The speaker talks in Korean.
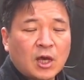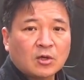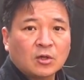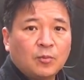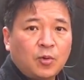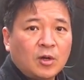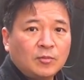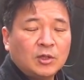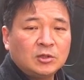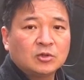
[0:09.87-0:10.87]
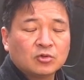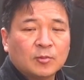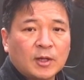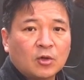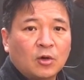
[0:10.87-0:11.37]
가격이 포함되어 있을
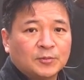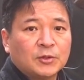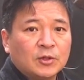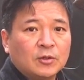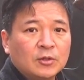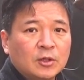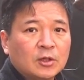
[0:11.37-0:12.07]
수밖에 없어요.